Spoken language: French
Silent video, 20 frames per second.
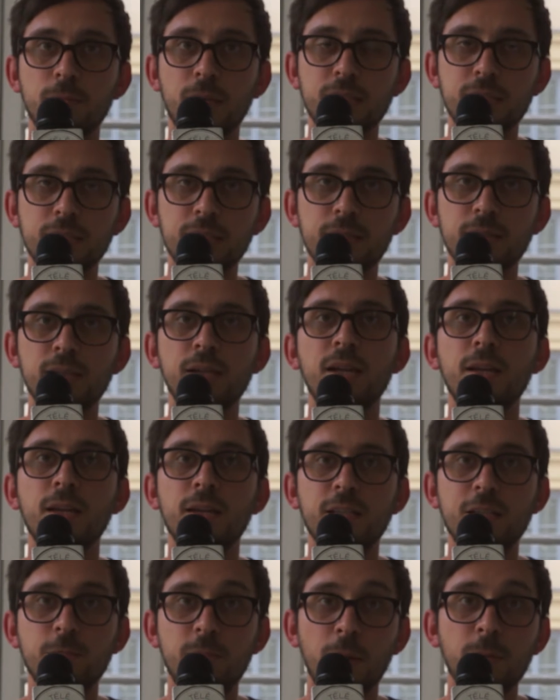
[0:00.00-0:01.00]
pratique,
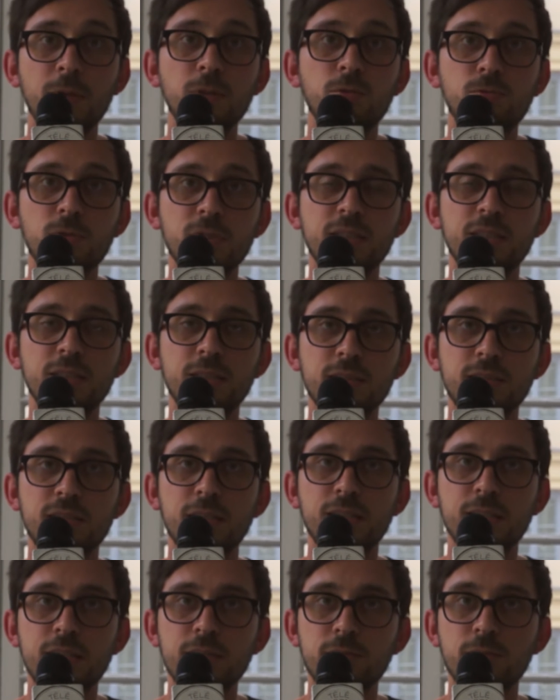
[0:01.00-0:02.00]
qui permet du coup à ces
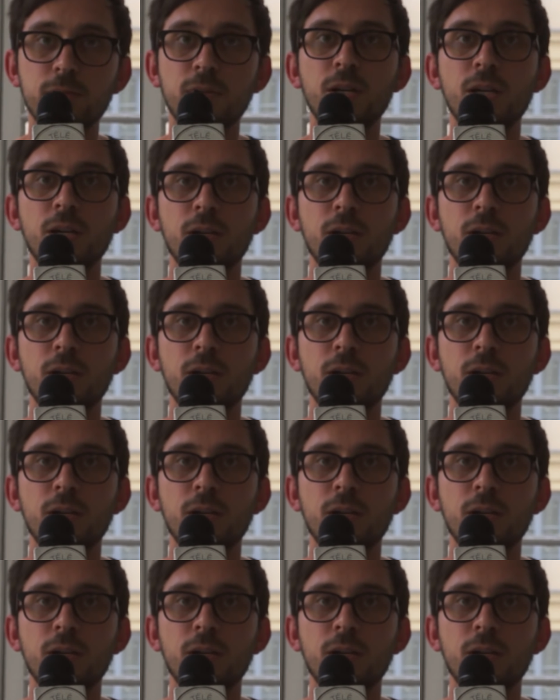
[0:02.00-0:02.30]
initiatives